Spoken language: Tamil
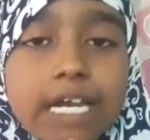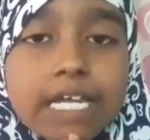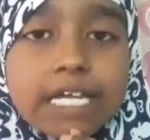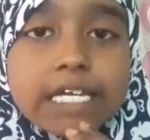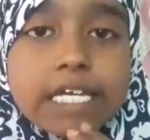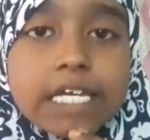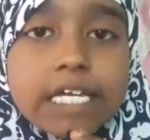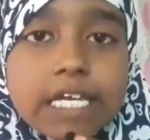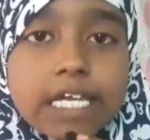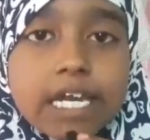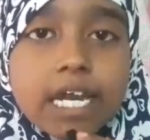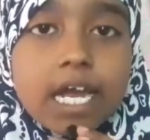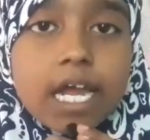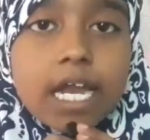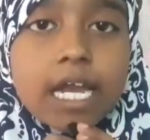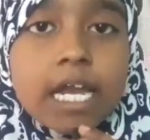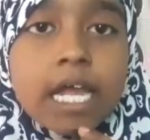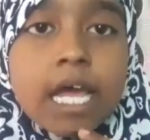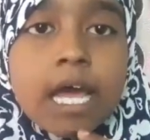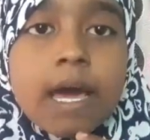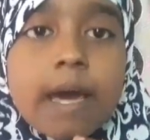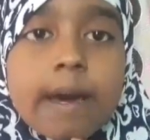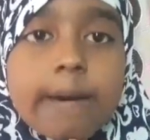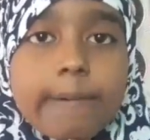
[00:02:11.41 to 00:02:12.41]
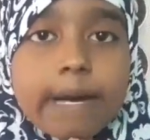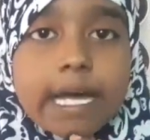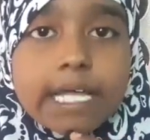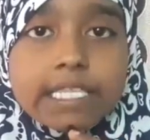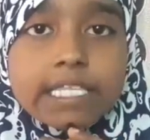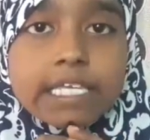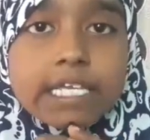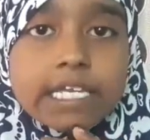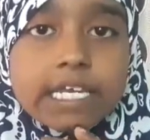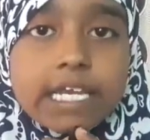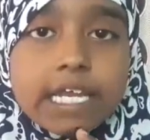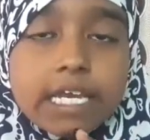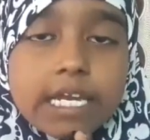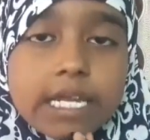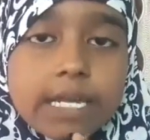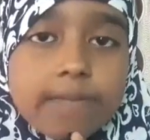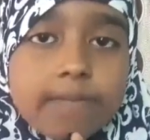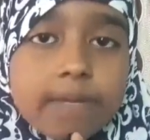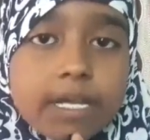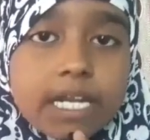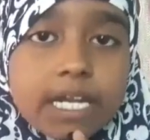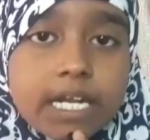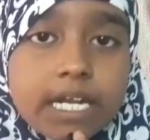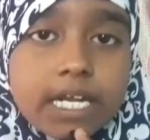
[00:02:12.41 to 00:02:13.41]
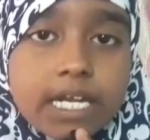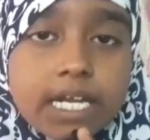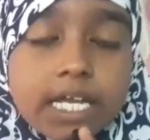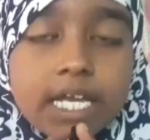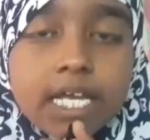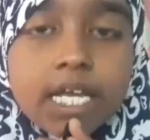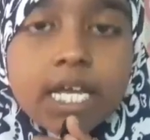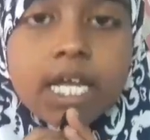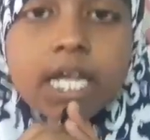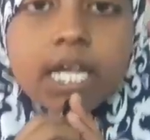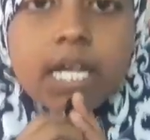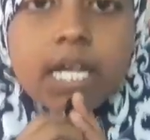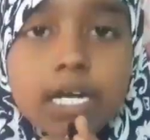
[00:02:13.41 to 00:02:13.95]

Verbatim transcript: வழங்குகிறான் பார்த்தீங்களா நண்பர்களே